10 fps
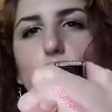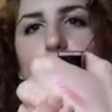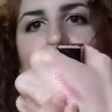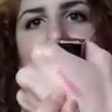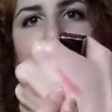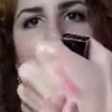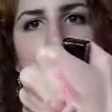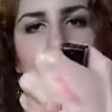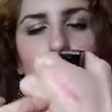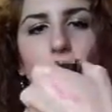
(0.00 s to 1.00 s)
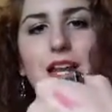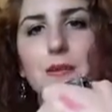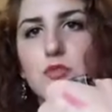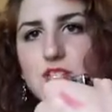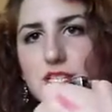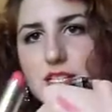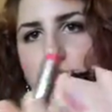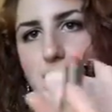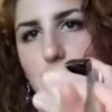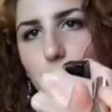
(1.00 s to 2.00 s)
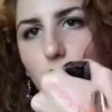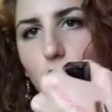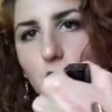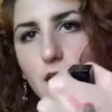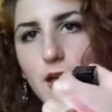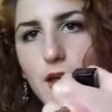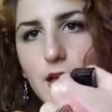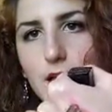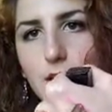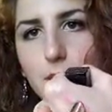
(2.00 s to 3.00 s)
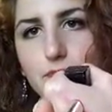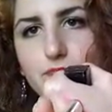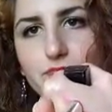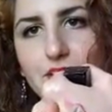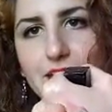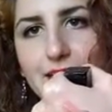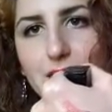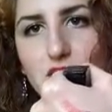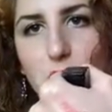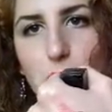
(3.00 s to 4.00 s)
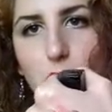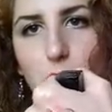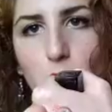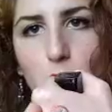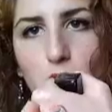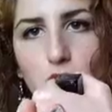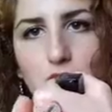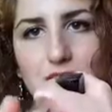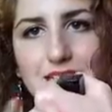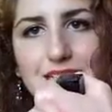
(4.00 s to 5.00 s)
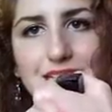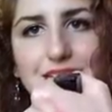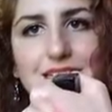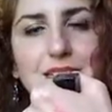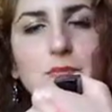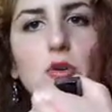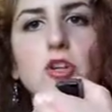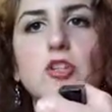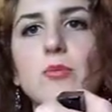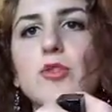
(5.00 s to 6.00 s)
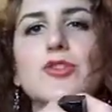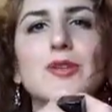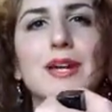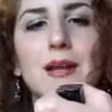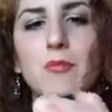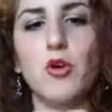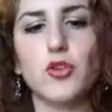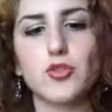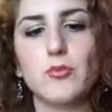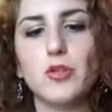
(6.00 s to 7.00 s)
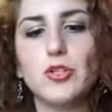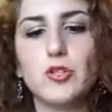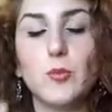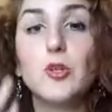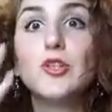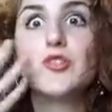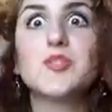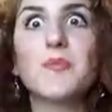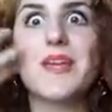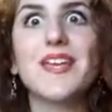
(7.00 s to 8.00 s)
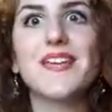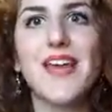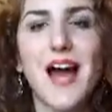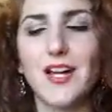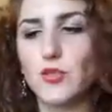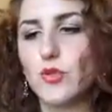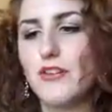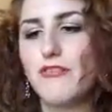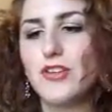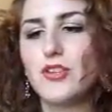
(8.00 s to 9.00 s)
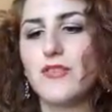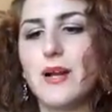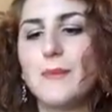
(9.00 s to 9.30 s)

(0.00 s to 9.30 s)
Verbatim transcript: lucidissimo, cremosissimo vedete c'è proprio qualcosa di, di, molto molto cremoso molto molto specchiato un effetto